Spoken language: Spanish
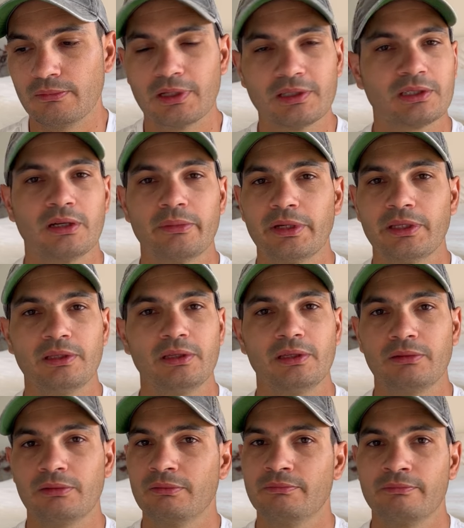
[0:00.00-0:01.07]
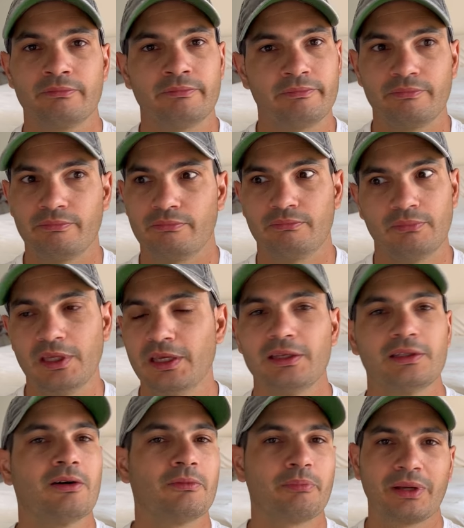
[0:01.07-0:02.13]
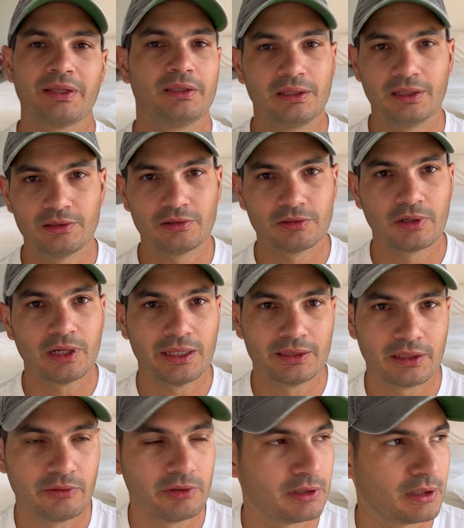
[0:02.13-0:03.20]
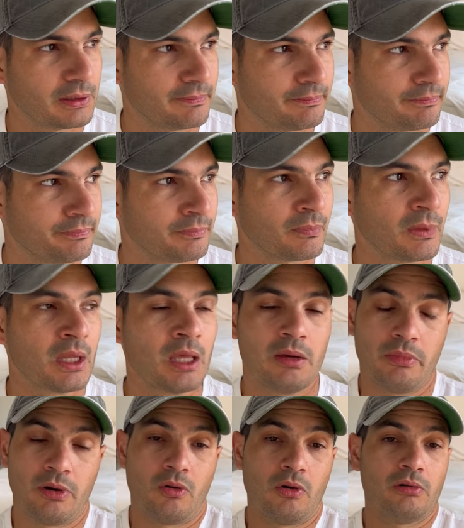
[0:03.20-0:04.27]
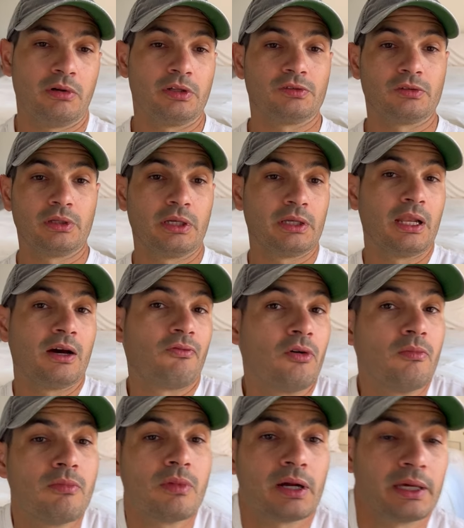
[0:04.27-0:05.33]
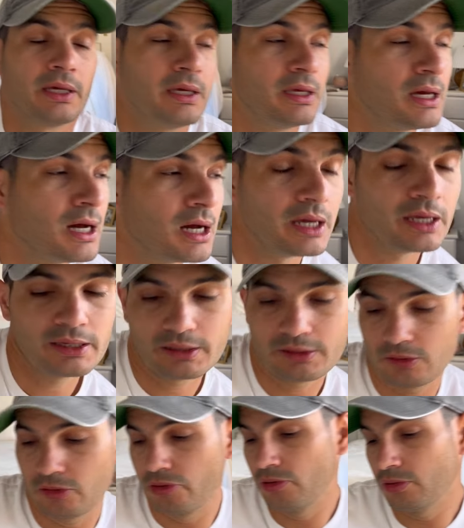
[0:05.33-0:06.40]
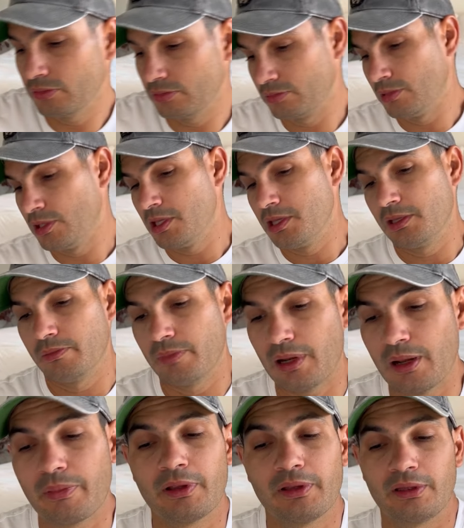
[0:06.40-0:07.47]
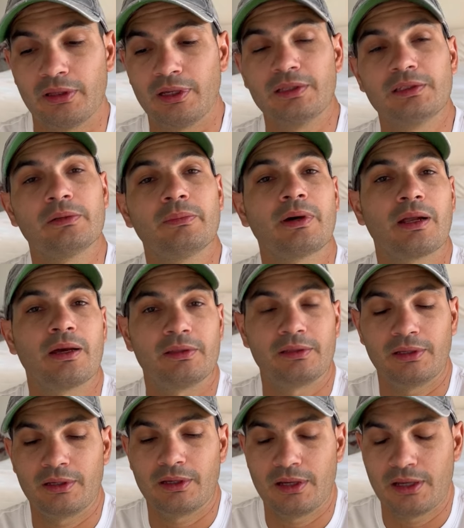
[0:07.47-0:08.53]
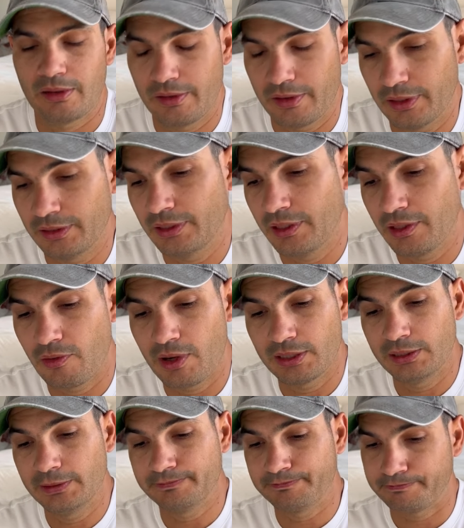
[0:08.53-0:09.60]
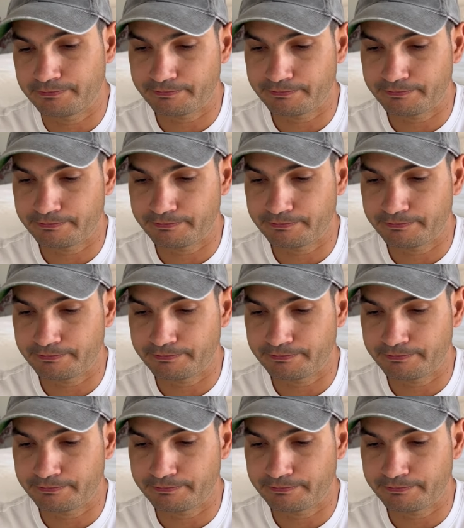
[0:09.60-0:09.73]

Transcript: básicamente ella estaba practicando la entrevista. Pero bueno, esa es la forma que ella escogió para practicarse para este debate.